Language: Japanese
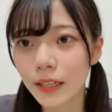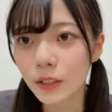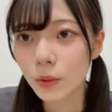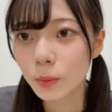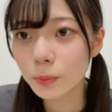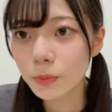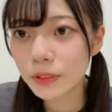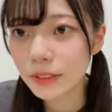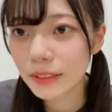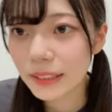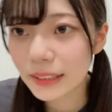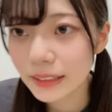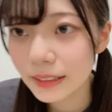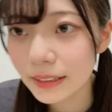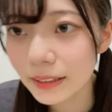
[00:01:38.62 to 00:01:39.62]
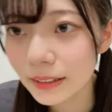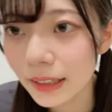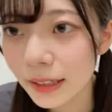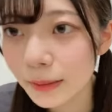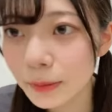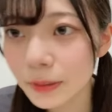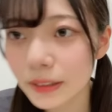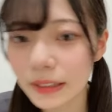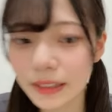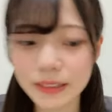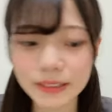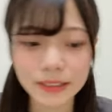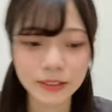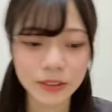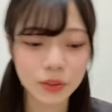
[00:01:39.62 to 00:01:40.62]
トップ3選ぶの悩ん
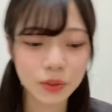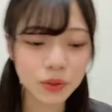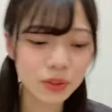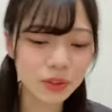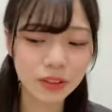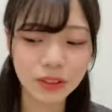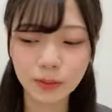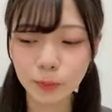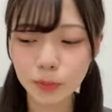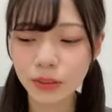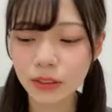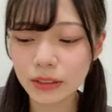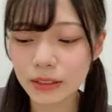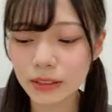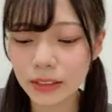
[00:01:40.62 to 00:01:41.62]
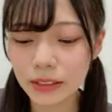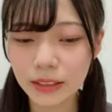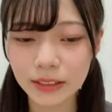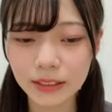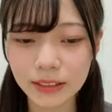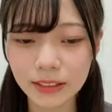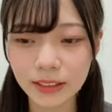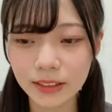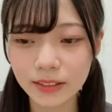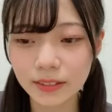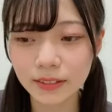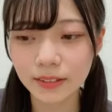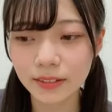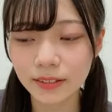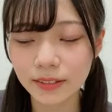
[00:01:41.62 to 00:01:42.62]
じゃうそうトップ3悩んじゃ
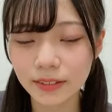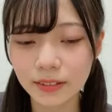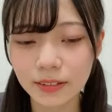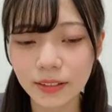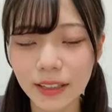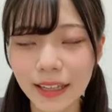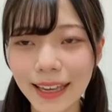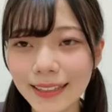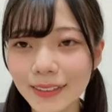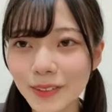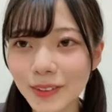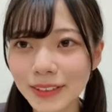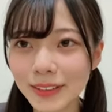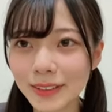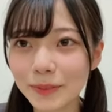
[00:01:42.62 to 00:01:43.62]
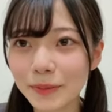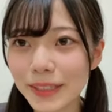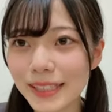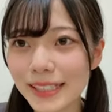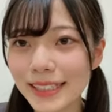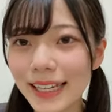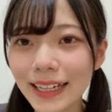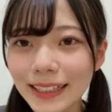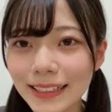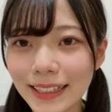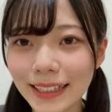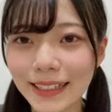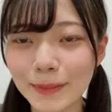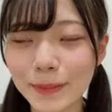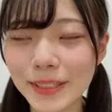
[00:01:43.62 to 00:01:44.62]
うえどうしようまず3位
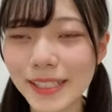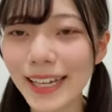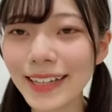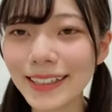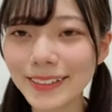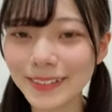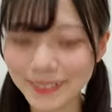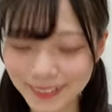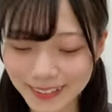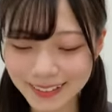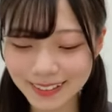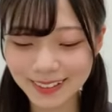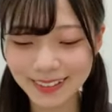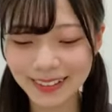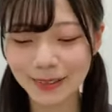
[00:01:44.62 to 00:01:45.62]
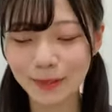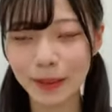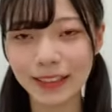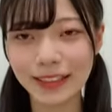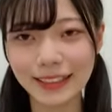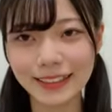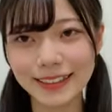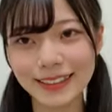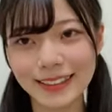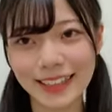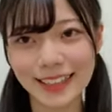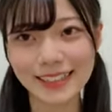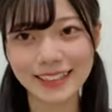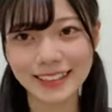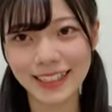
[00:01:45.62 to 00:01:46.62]
からも3位はちょっと決まってるって
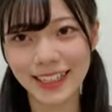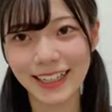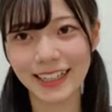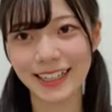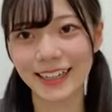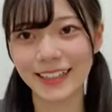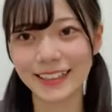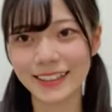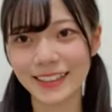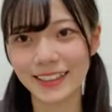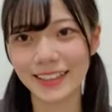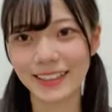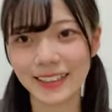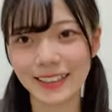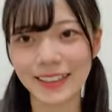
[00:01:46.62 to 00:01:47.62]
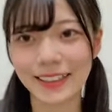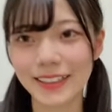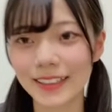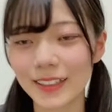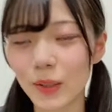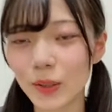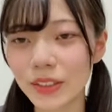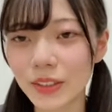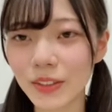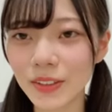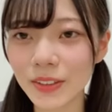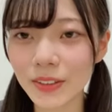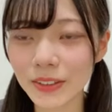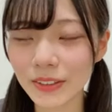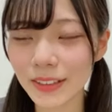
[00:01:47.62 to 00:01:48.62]
いうかこれずっ
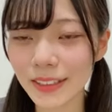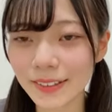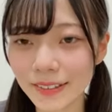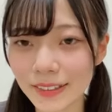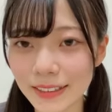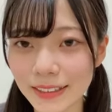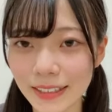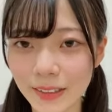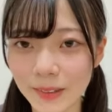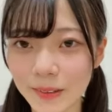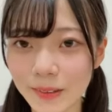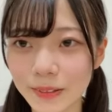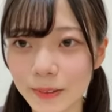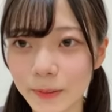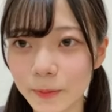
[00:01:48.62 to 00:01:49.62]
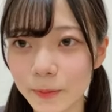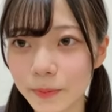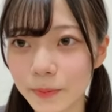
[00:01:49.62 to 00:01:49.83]
と言ってるんですけど